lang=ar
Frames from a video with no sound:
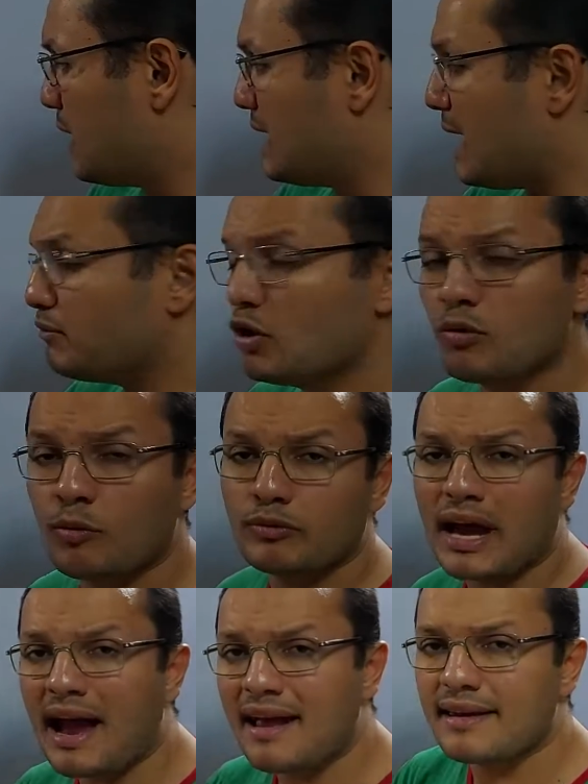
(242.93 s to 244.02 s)
يبدو
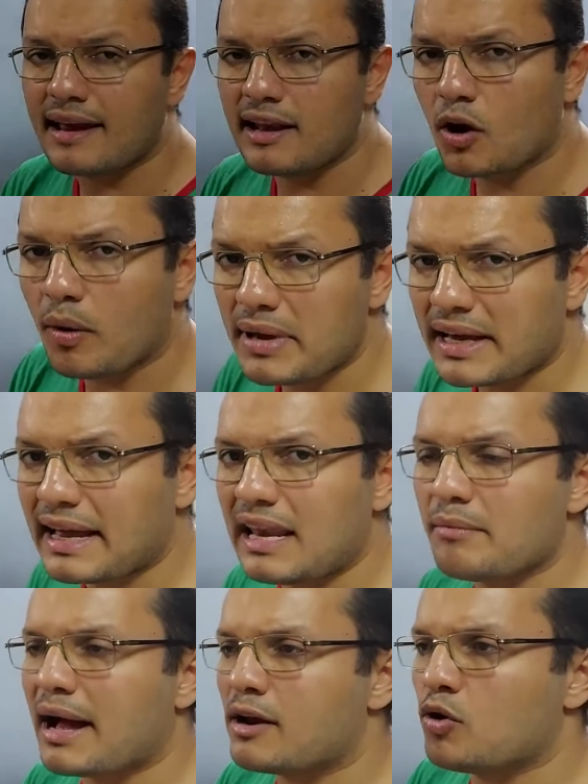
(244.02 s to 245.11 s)
ممتعا اللي هو
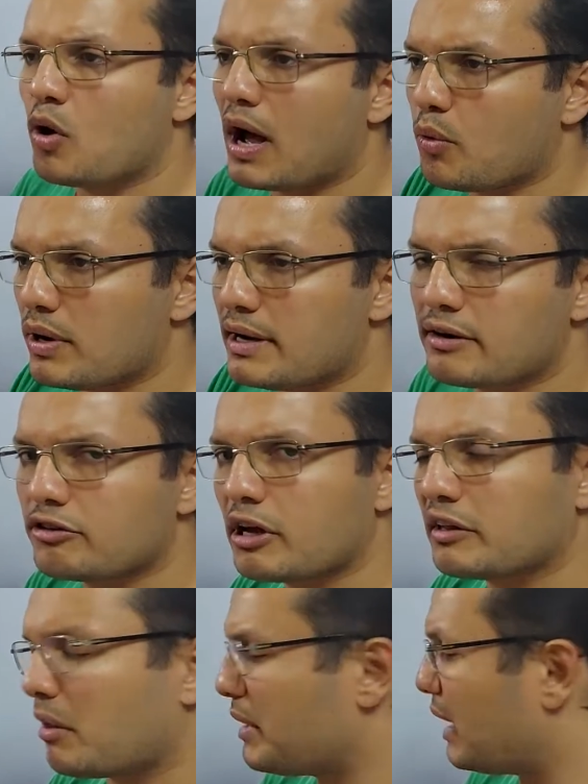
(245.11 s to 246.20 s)
بيتكلم عنه او
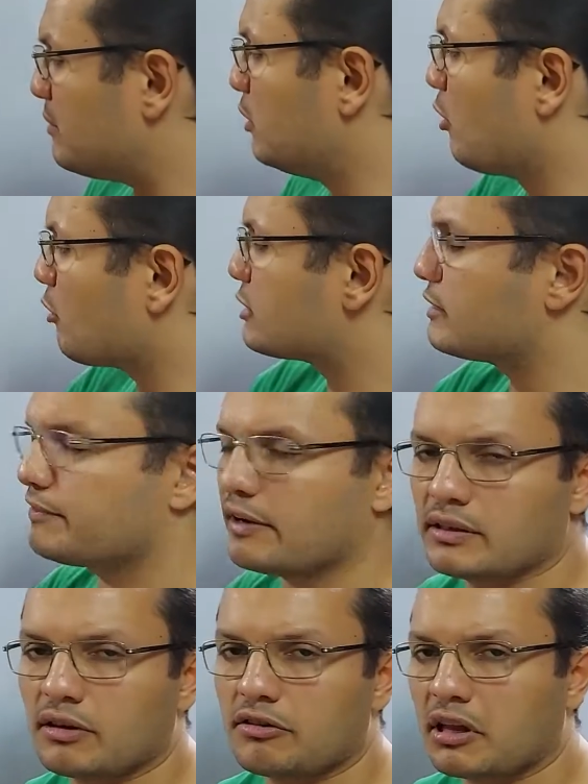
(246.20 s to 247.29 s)
الرياضه اللي بيتكلم لوكس
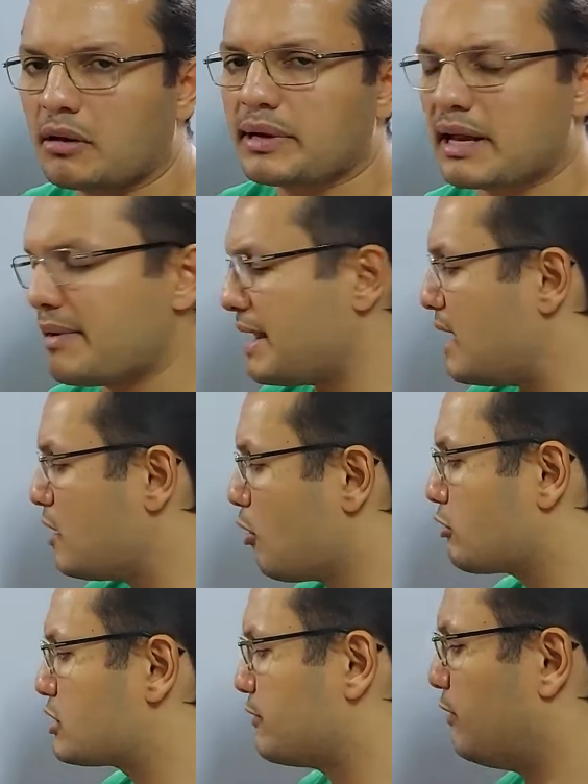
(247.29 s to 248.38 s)
فان الرياضه اللي بيتكلم عنها
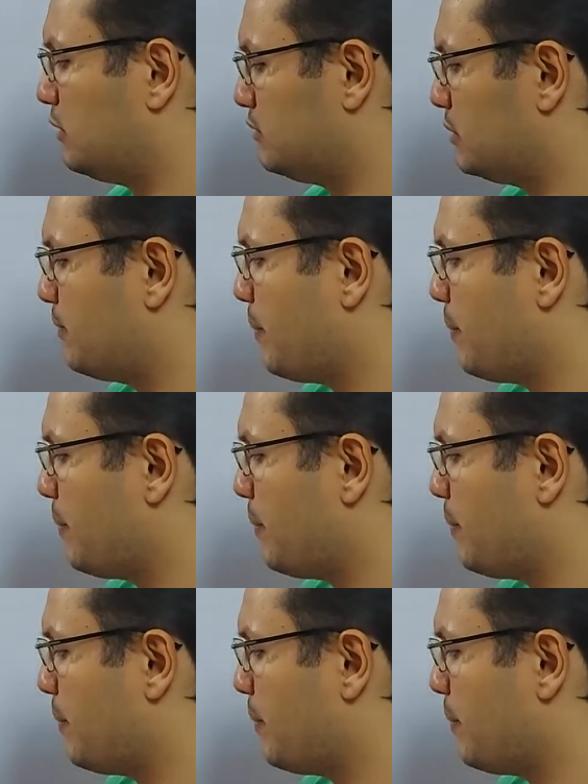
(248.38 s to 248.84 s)
لوكس فان